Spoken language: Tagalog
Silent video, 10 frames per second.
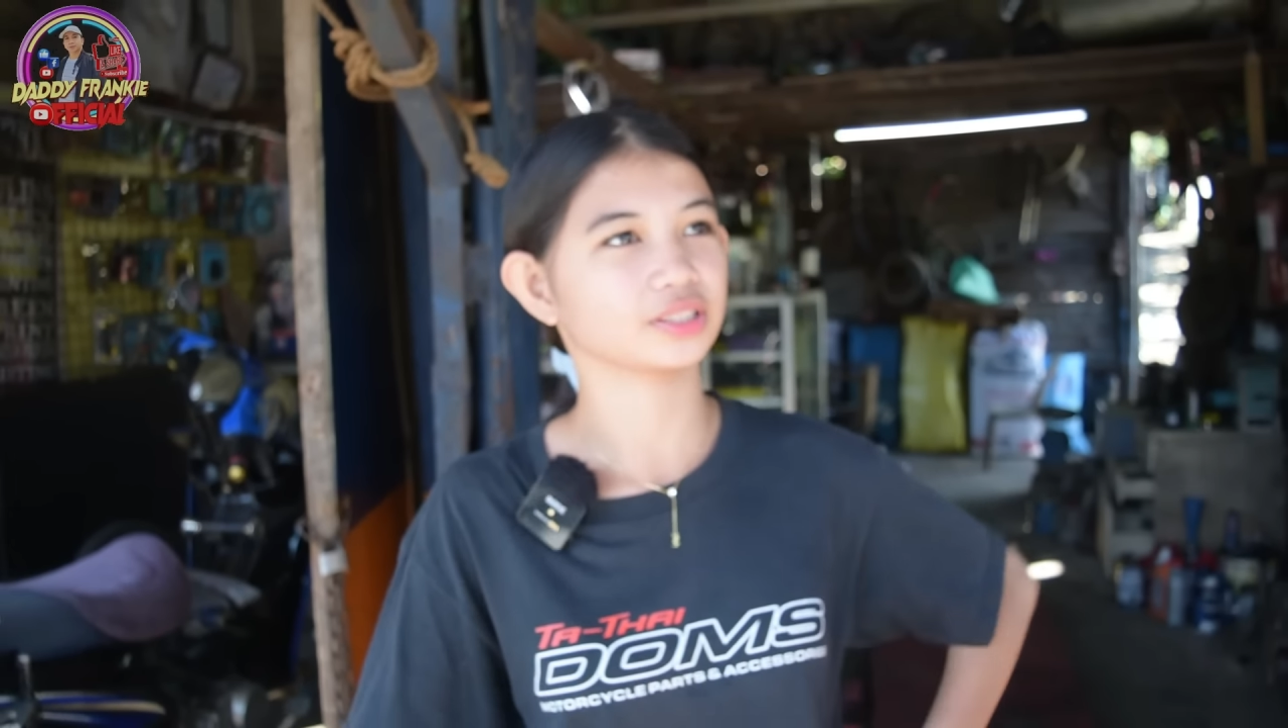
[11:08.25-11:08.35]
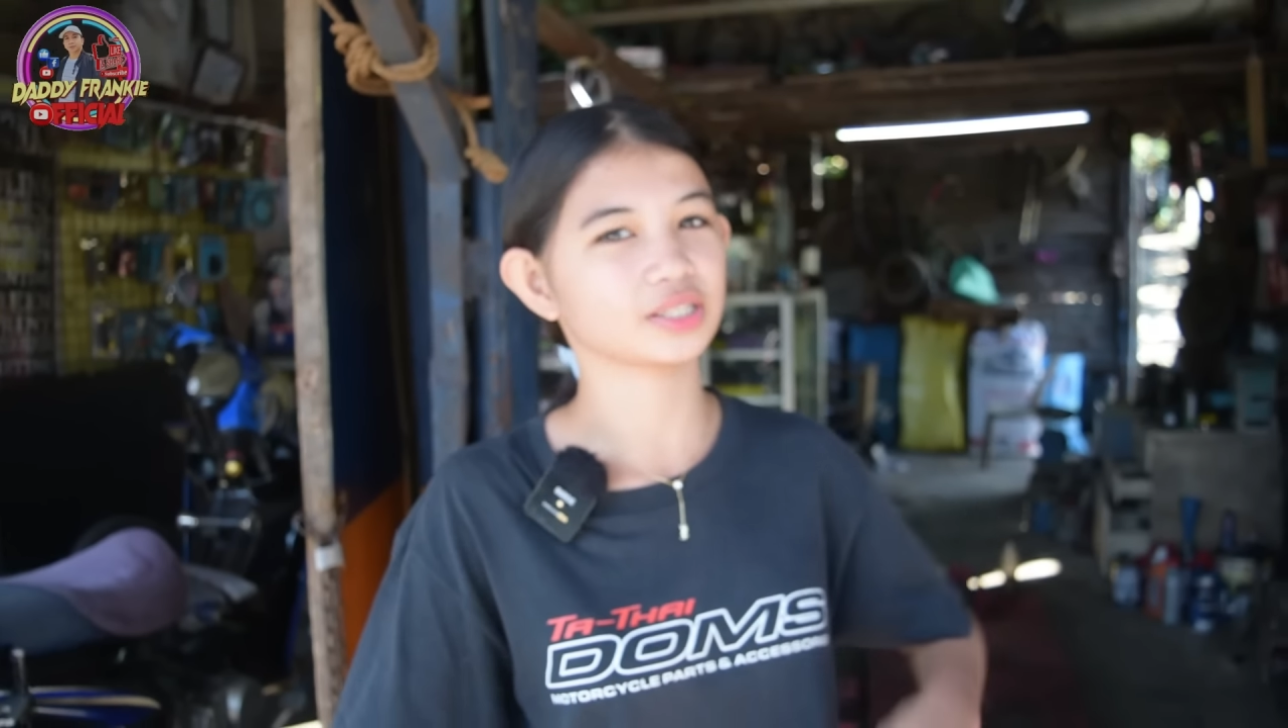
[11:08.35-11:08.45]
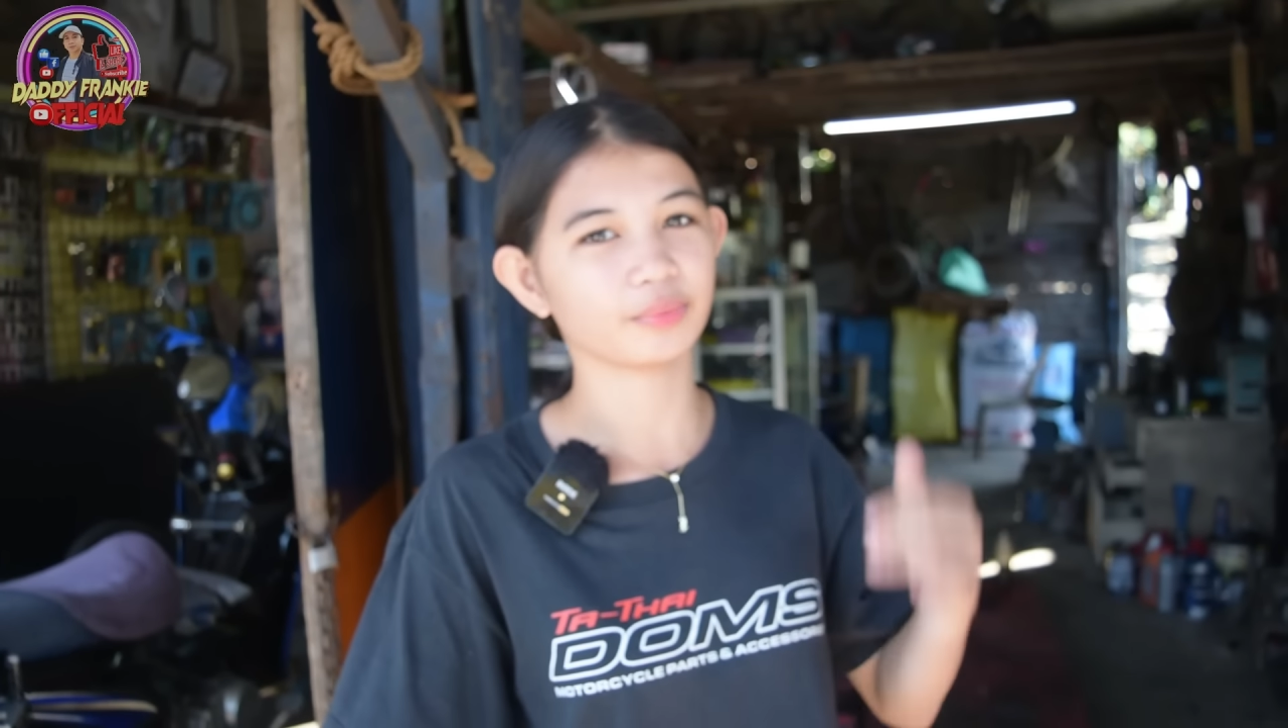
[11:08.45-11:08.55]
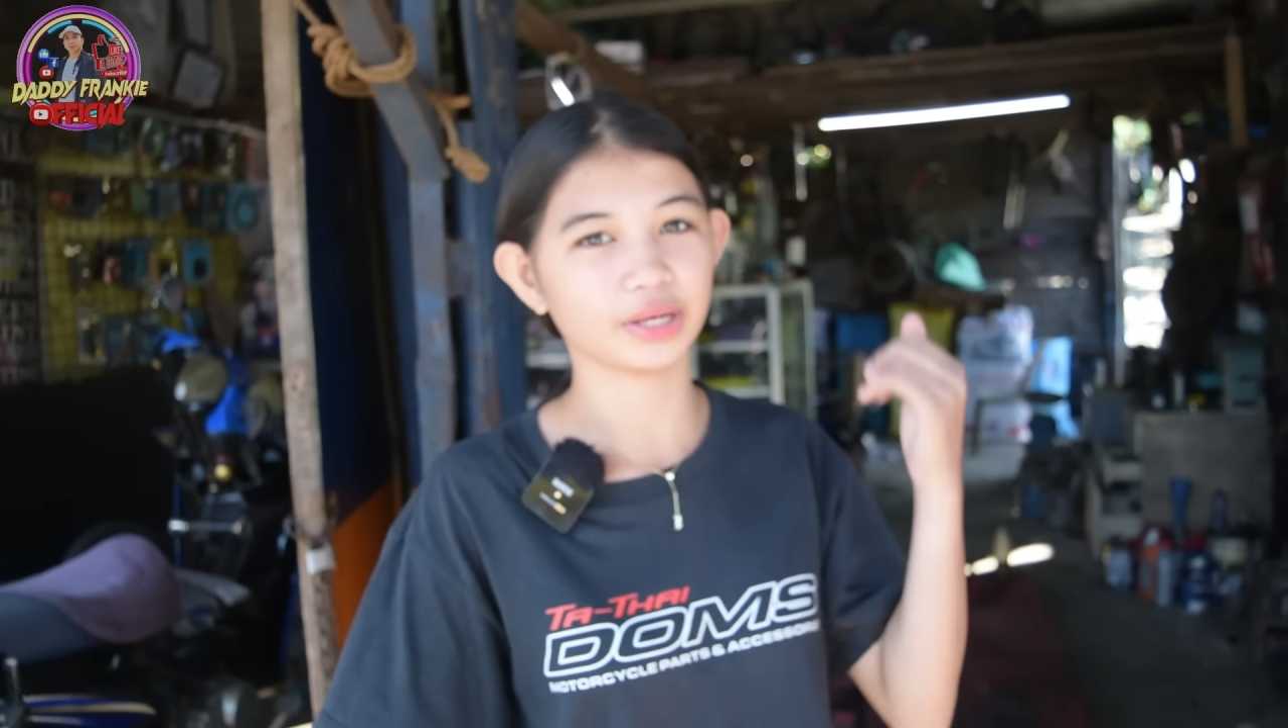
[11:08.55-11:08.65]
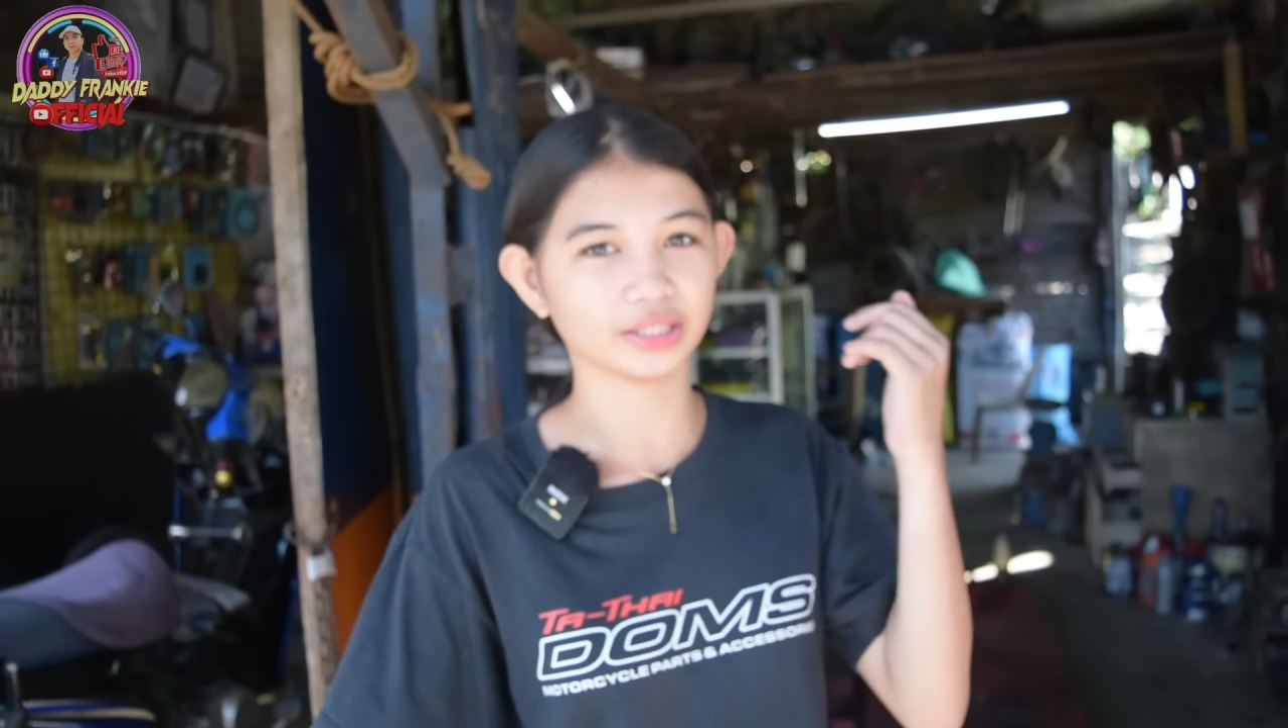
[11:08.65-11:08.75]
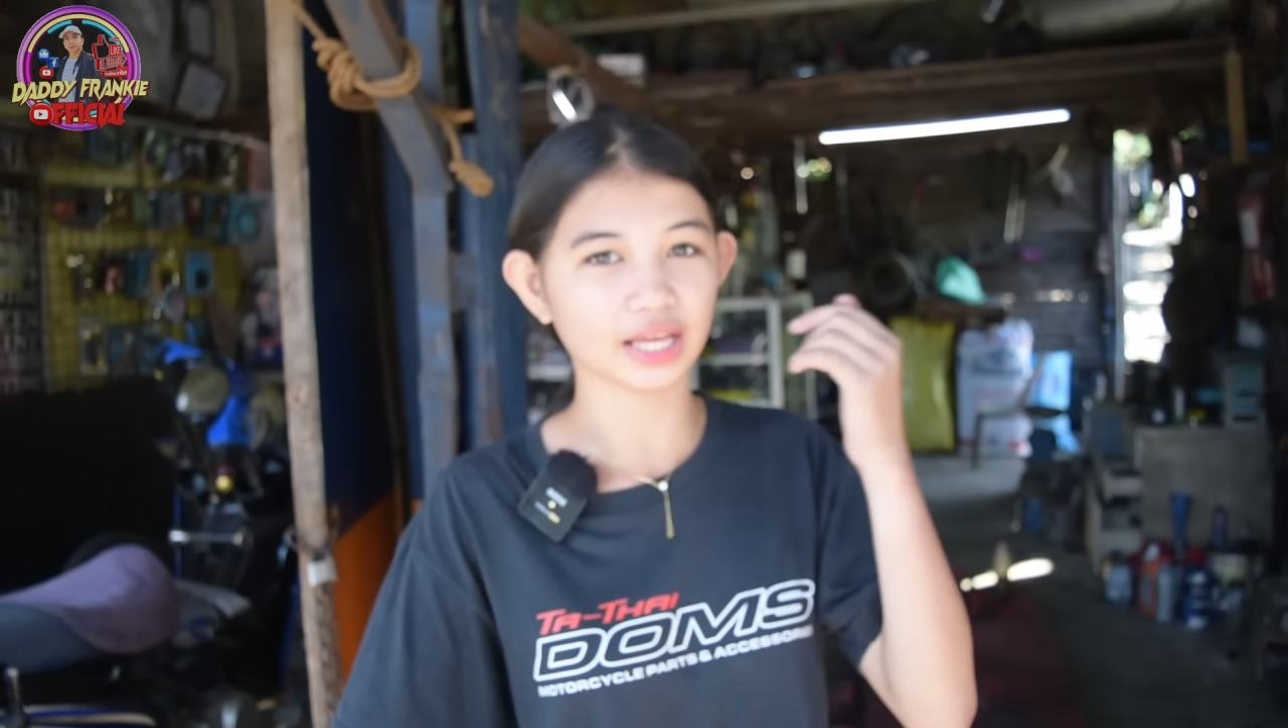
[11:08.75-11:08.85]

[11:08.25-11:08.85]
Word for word: sa may